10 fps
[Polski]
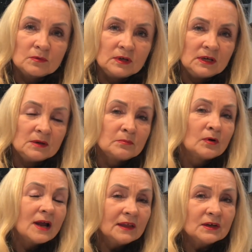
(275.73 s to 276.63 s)
i po
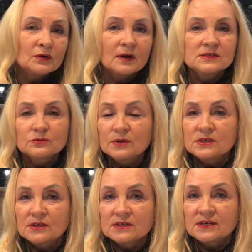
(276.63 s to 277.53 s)
latach okazuje
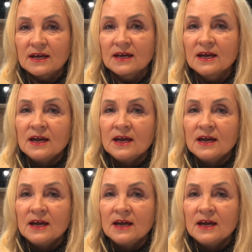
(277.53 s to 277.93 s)
się, że